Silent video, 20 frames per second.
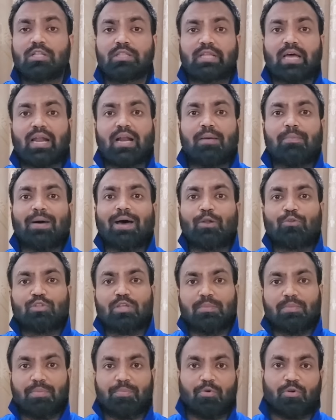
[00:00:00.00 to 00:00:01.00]
তারা
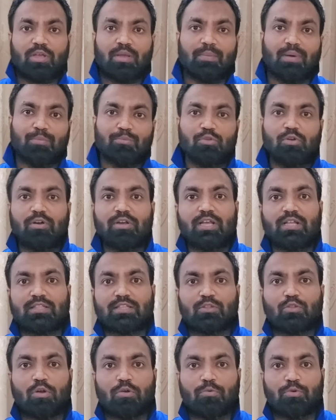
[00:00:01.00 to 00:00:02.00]
ভারতের বিপক্ষে মাহমুদুল্লাহ
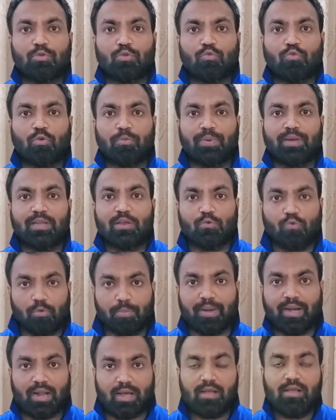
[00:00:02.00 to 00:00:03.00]
রিয়াদকে দলভুক্ত করবেন কি
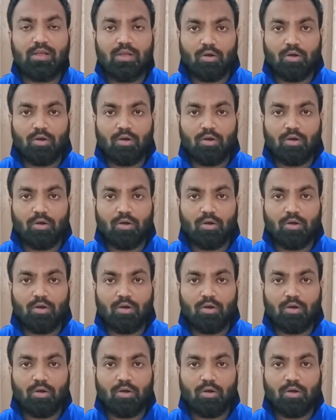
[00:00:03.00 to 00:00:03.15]
করবেন না